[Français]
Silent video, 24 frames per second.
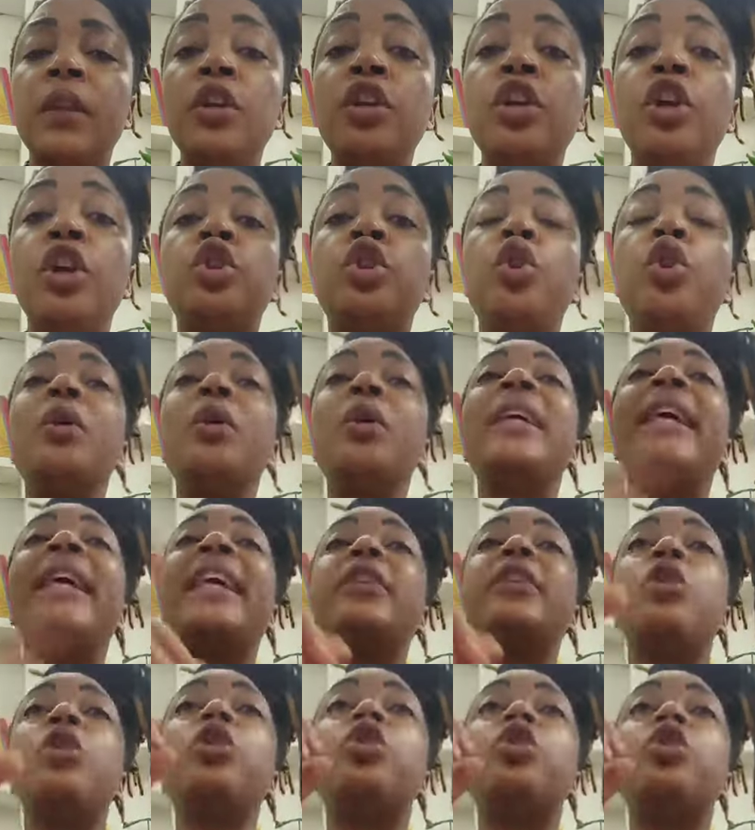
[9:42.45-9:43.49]
Tout ce qu'ils
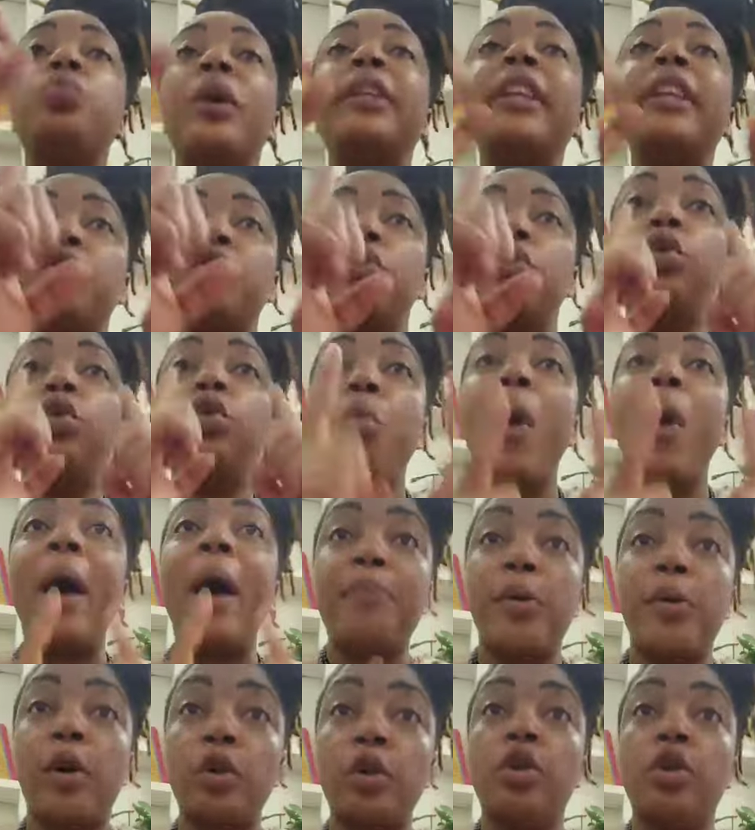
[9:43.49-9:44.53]
ont souhaité sur toi
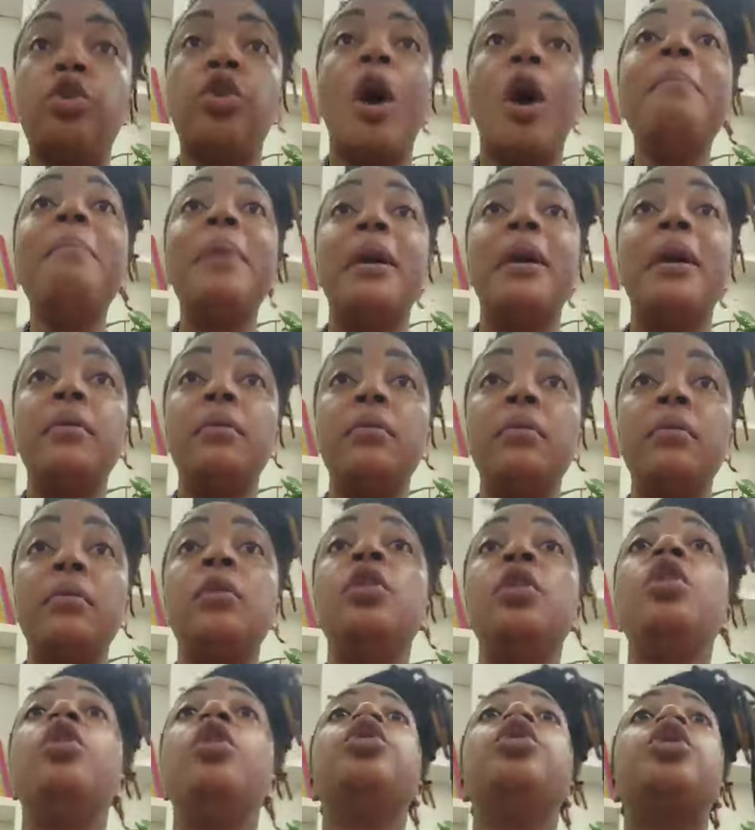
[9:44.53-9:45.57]
pour que tu tombes,
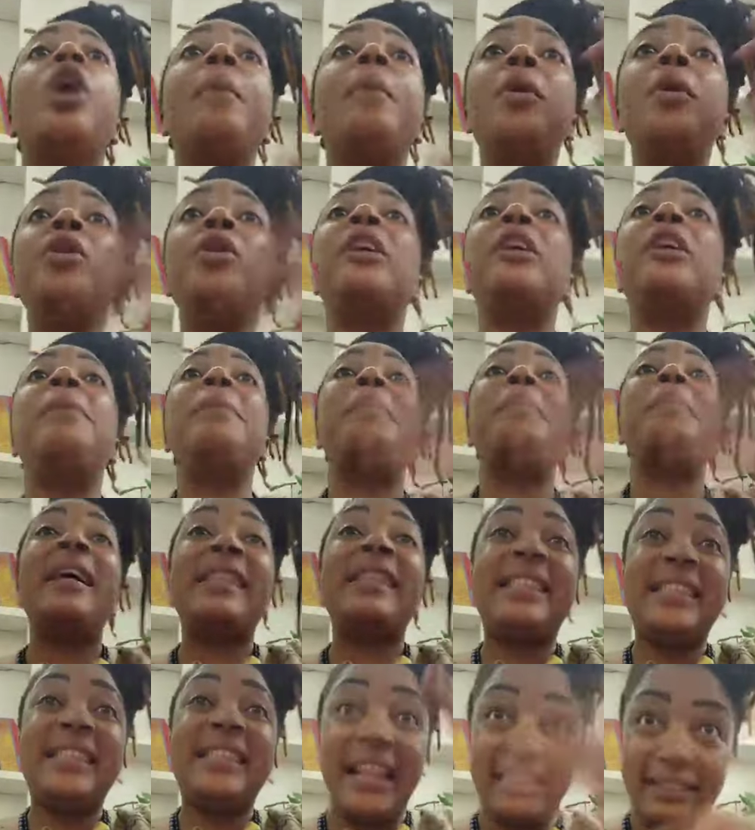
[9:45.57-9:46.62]
je multiplie par
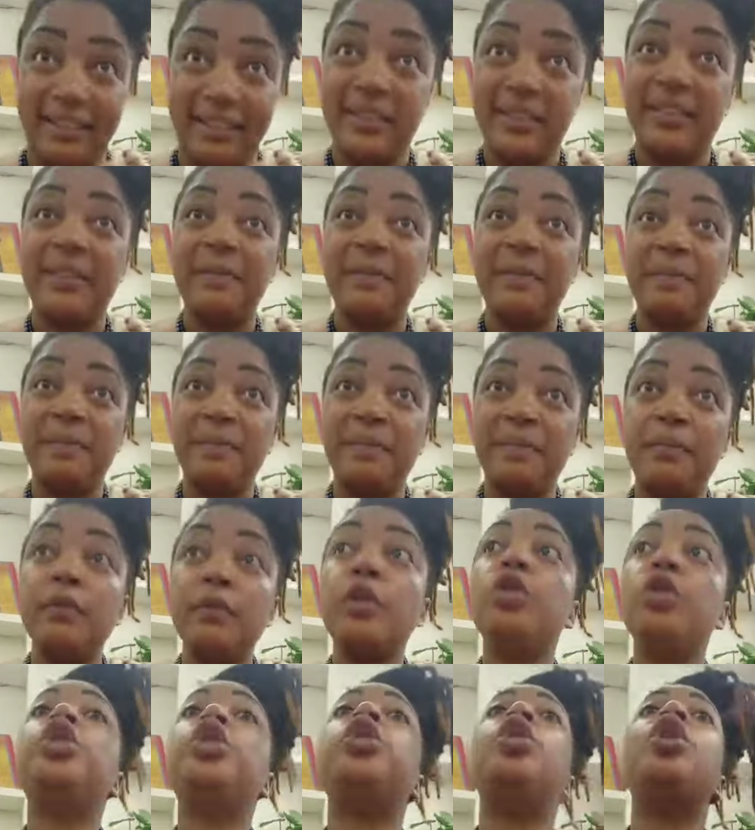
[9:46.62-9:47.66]
sept.
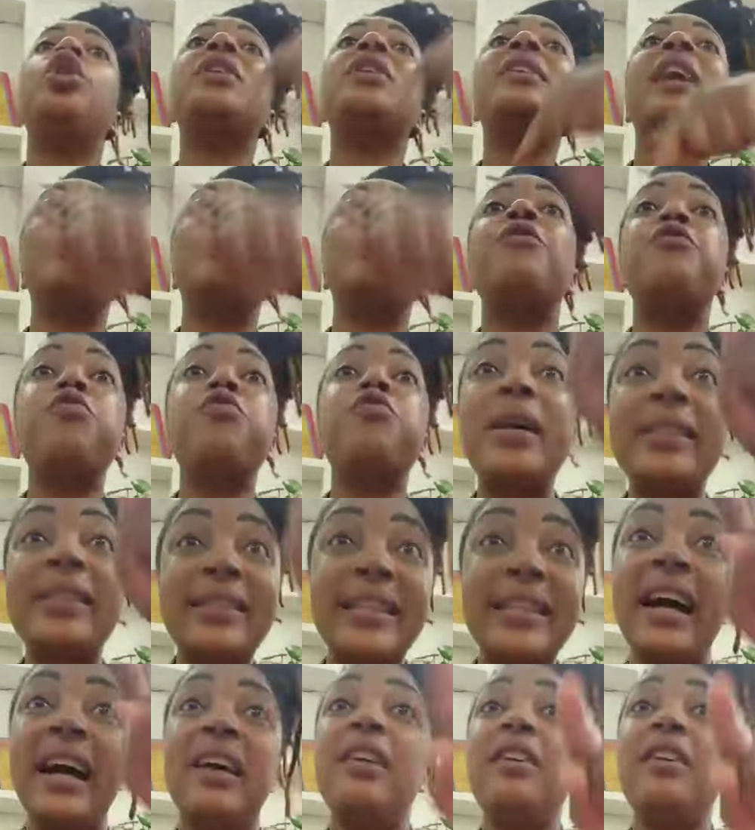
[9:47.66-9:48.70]
Je leur renvoie ça.
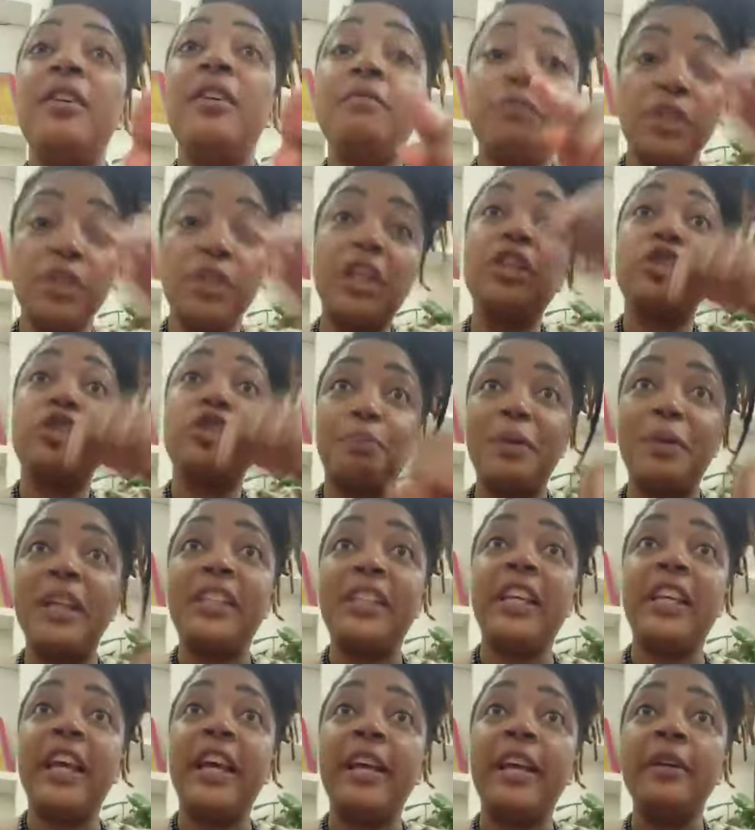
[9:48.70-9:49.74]
Vous dites que je
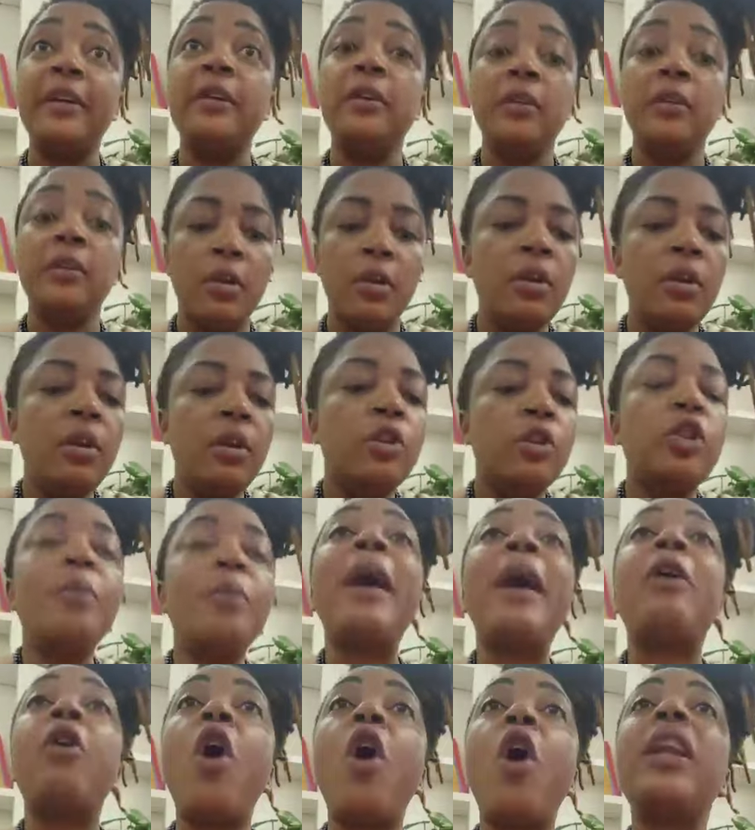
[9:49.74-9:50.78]
pratique. Hein. Je
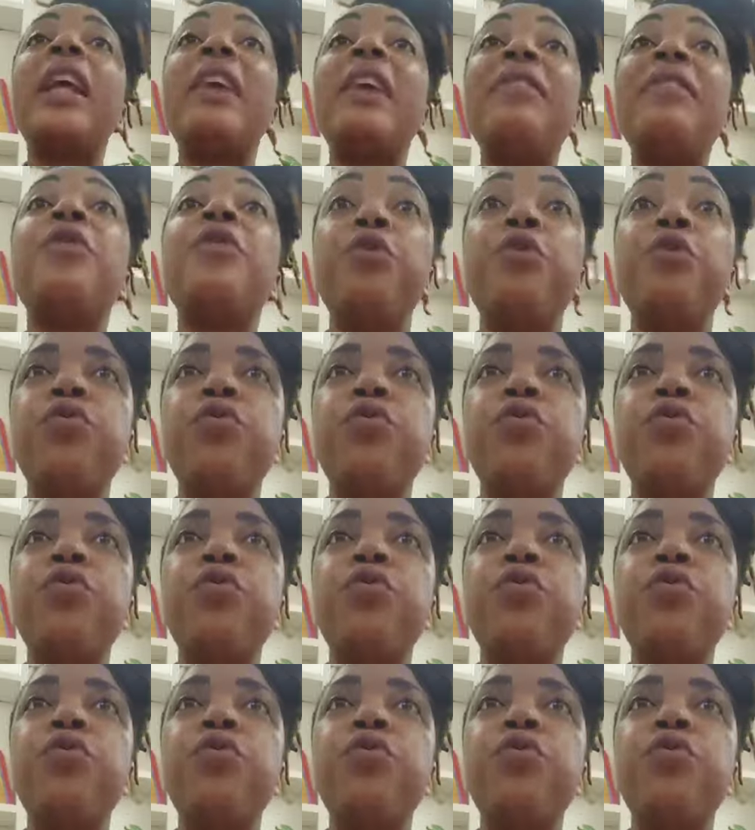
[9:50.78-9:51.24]
m'accorde avec vous.